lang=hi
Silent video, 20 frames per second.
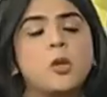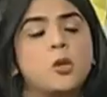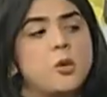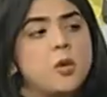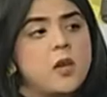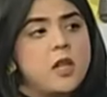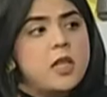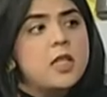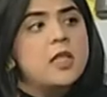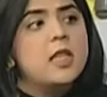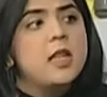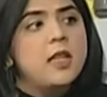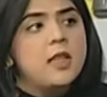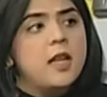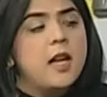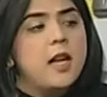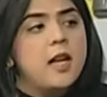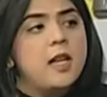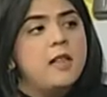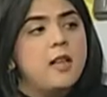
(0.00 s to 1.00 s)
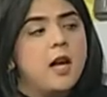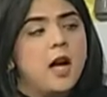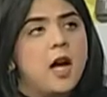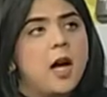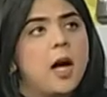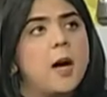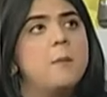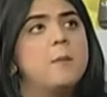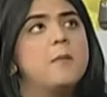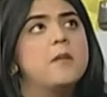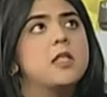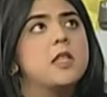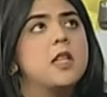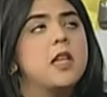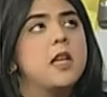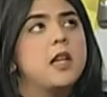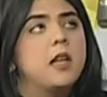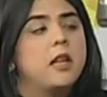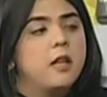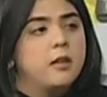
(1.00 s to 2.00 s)
सो so, इसके तहत
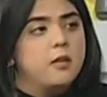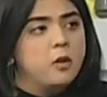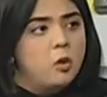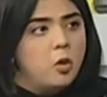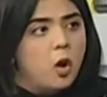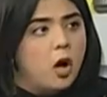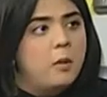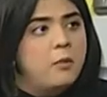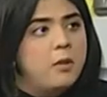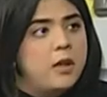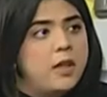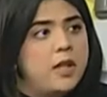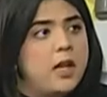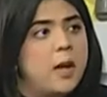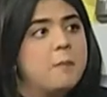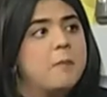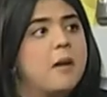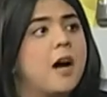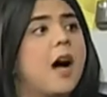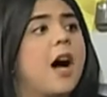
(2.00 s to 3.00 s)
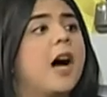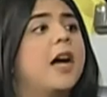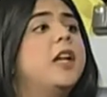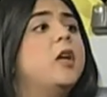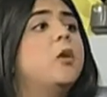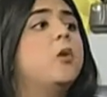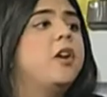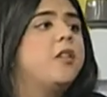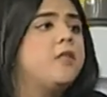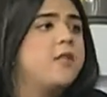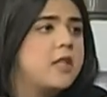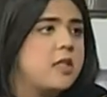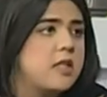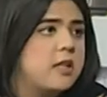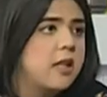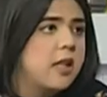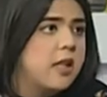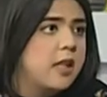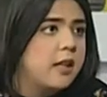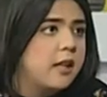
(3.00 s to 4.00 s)
आपसे नॉर्मली आपका आईओ
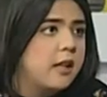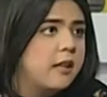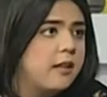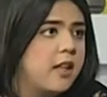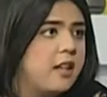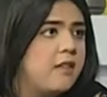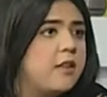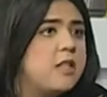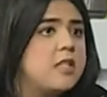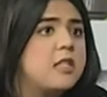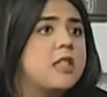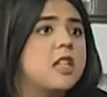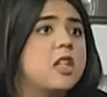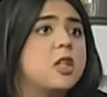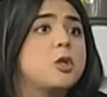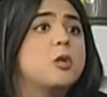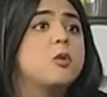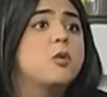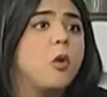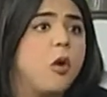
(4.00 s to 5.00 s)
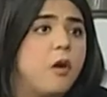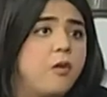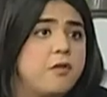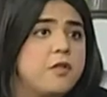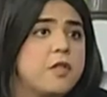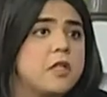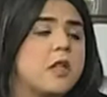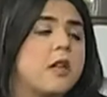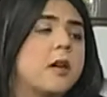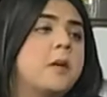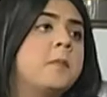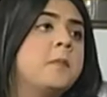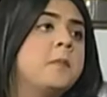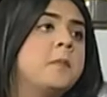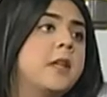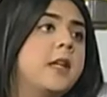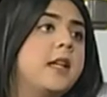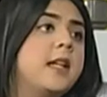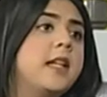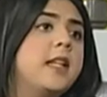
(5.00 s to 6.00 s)
इन्वेस्टिगेट करता है इन्वेस्टिगेशन ऑफिसर
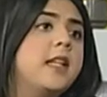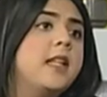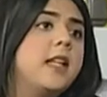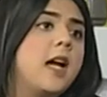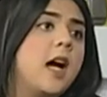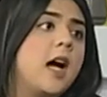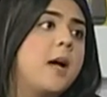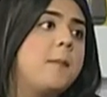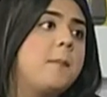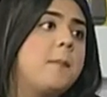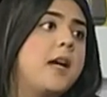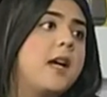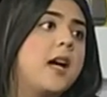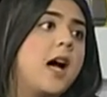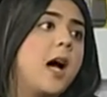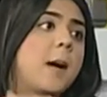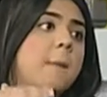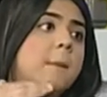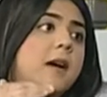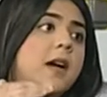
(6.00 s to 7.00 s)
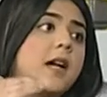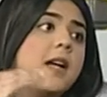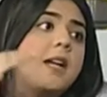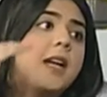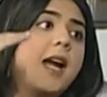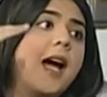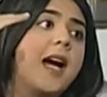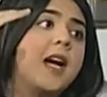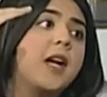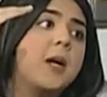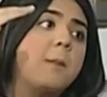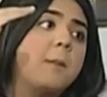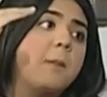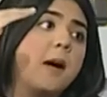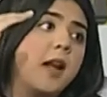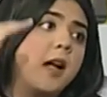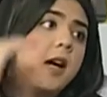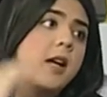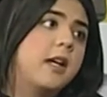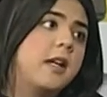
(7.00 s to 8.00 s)
लेकिन यहाँ पे आपका रैंक
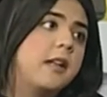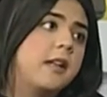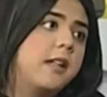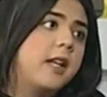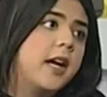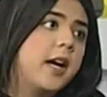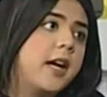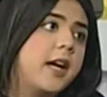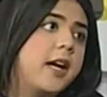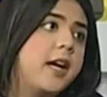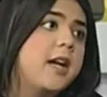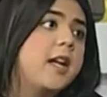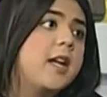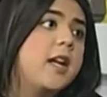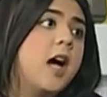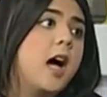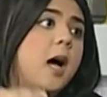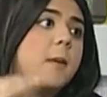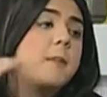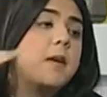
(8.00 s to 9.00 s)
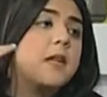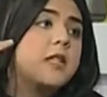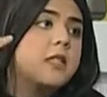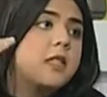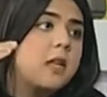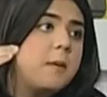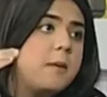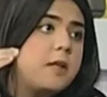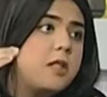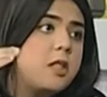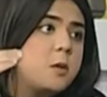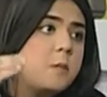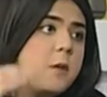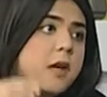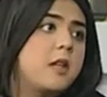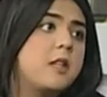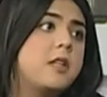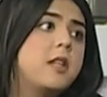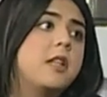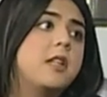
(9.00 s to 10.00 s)
बड़ा कर दिया है आपका सब
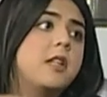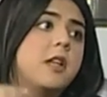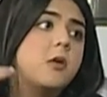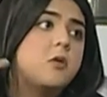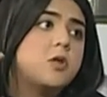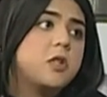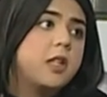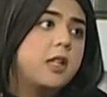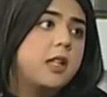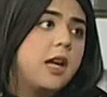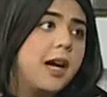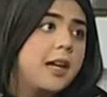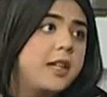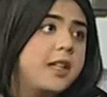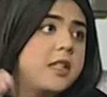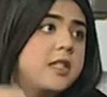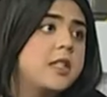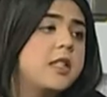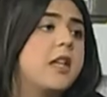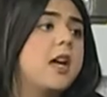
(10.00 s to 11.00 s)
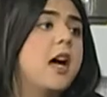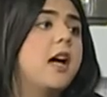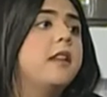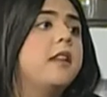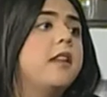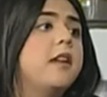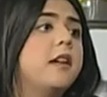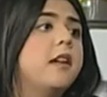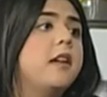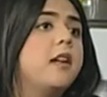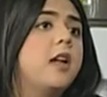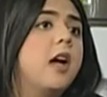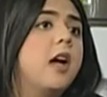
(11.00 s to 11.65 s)
इंस्पेक्टर या उसकी गाइडेंस के अंदर